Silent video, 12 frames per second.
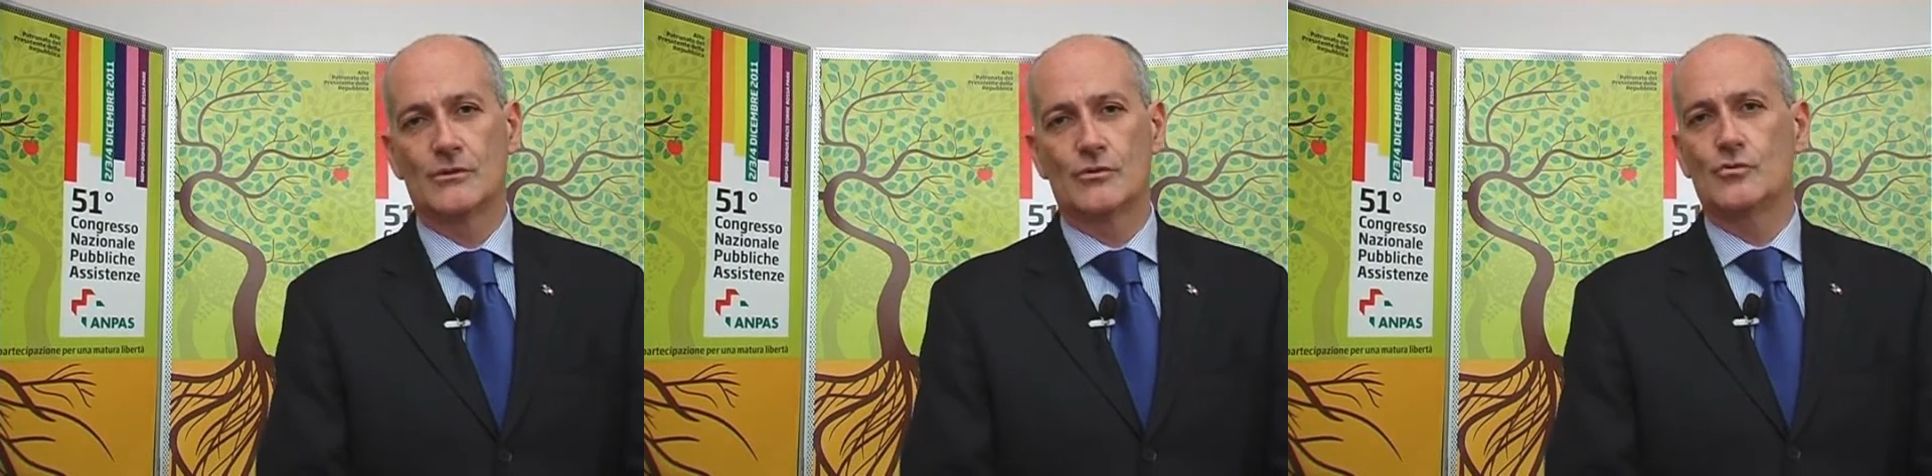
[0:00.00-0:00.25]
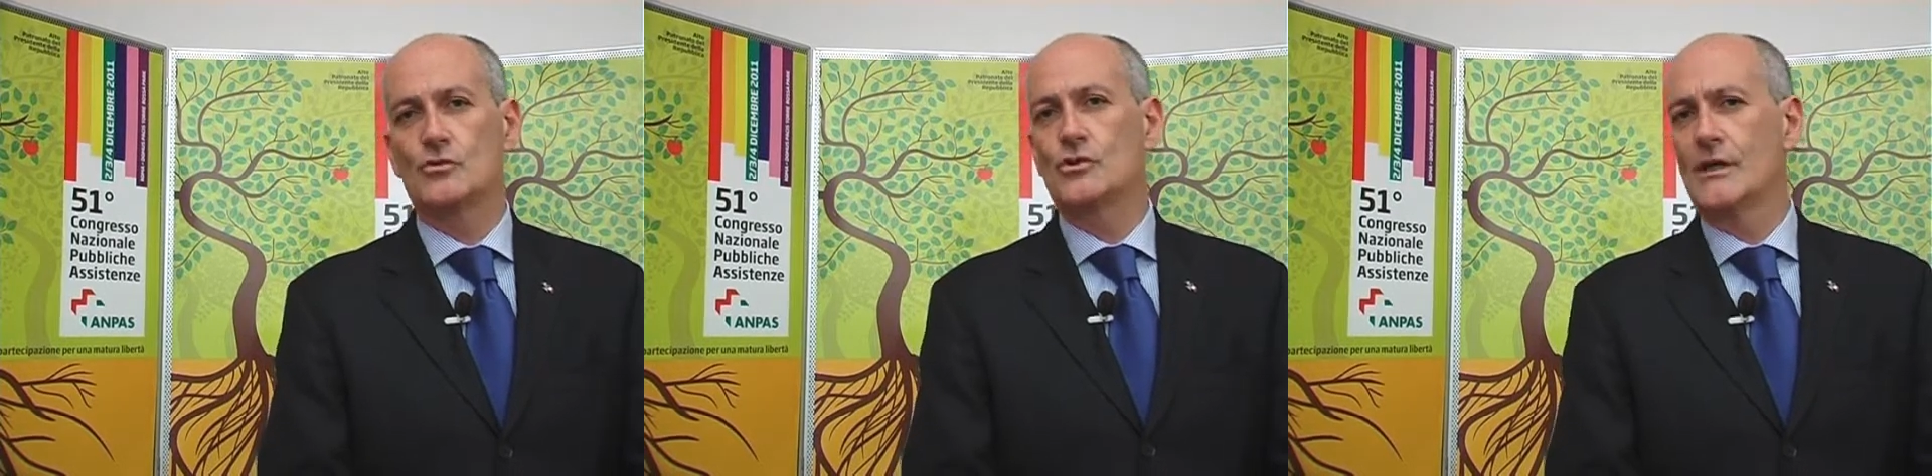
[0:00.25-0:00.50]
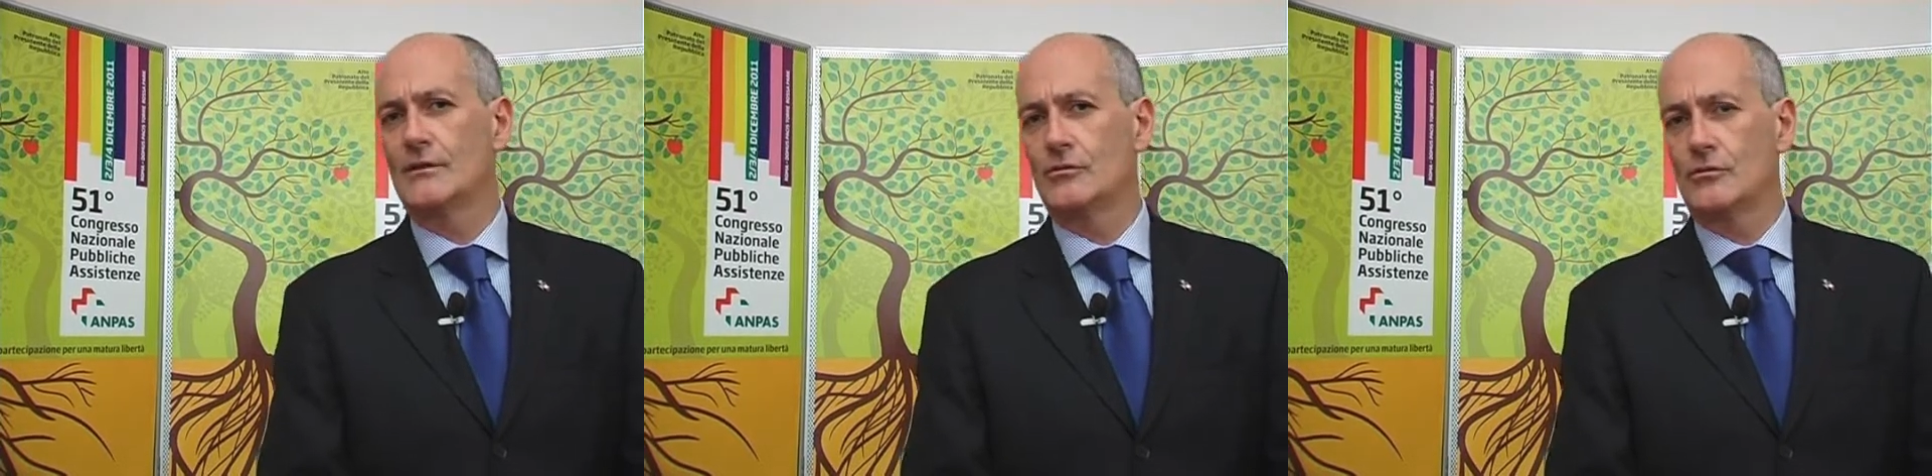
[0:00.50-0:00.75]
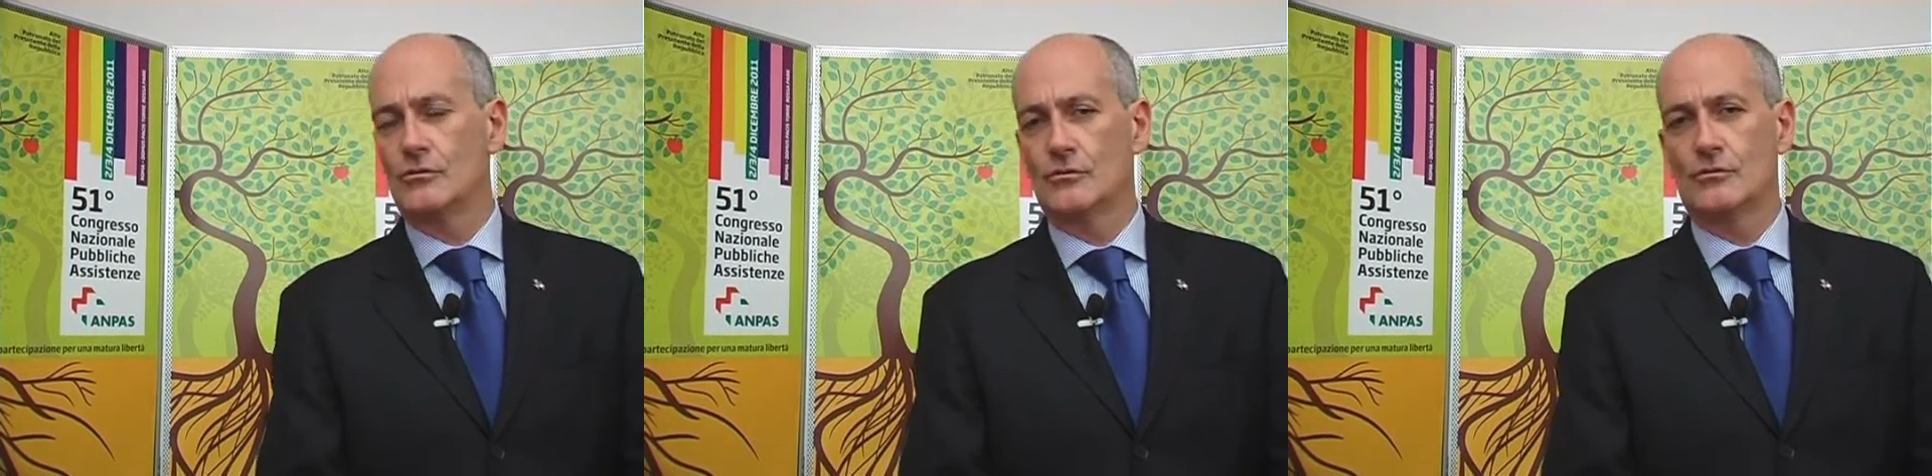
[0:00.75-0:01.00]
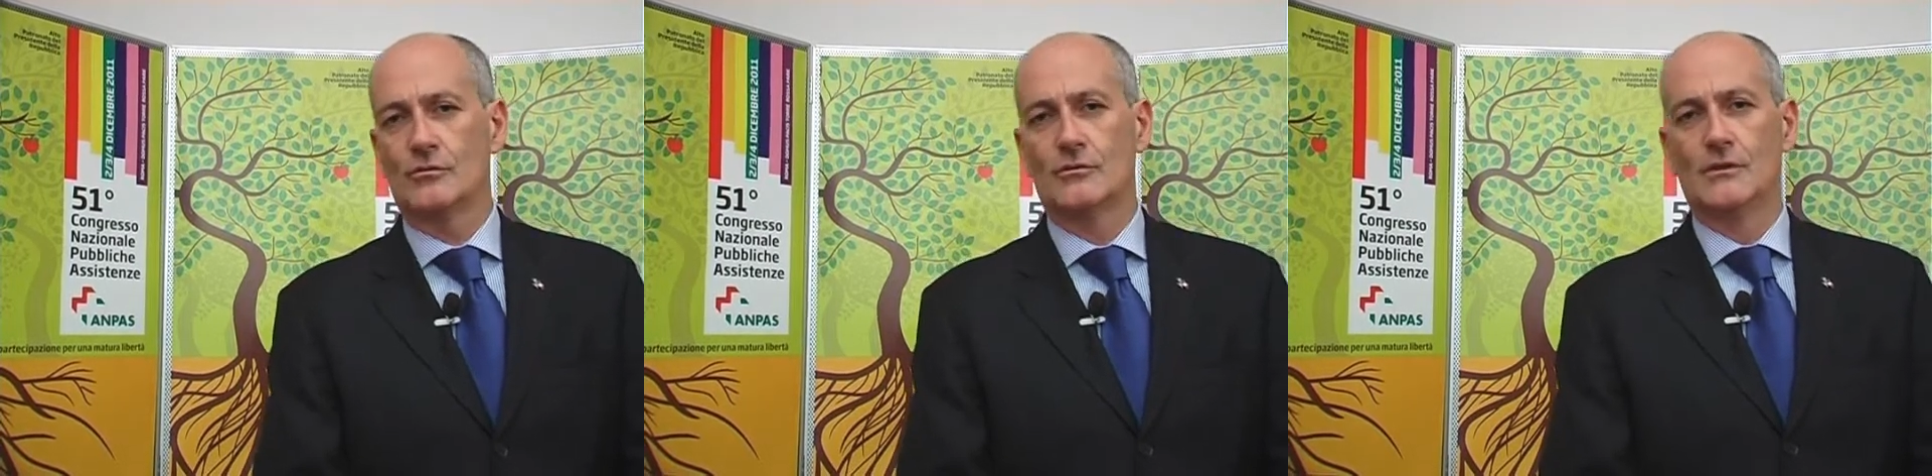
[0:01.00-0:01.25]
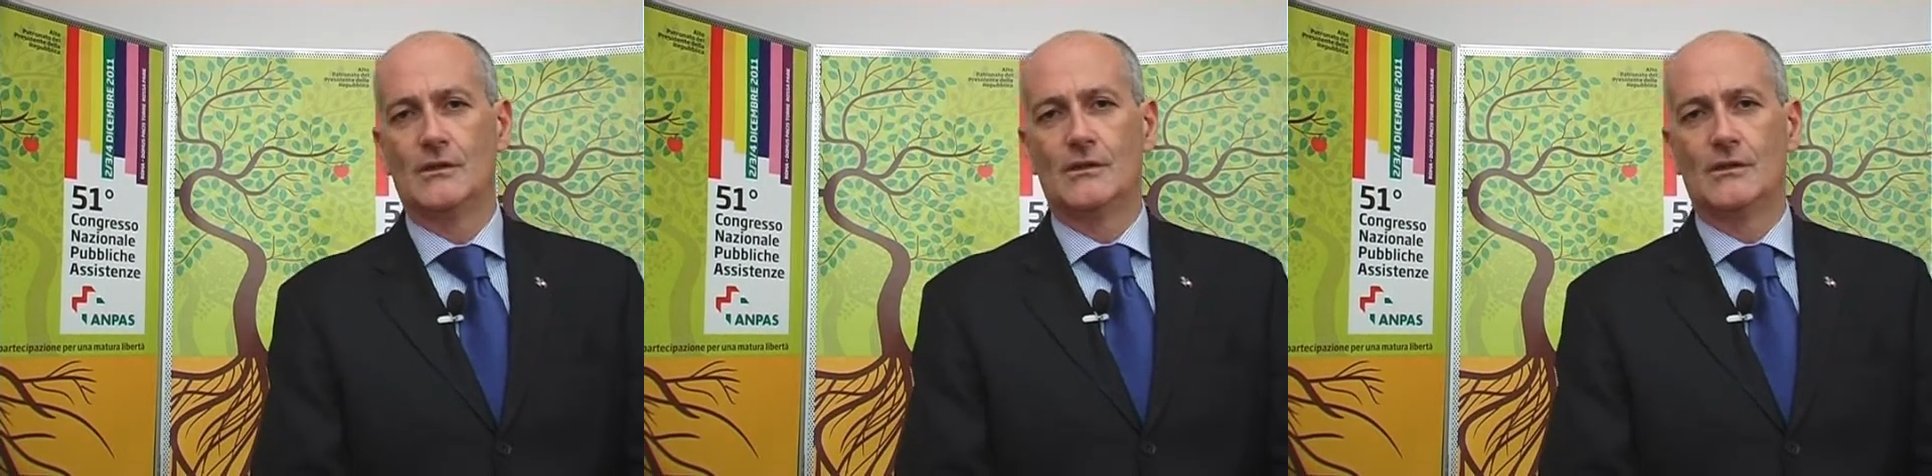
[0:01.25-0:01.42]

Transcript: soggetto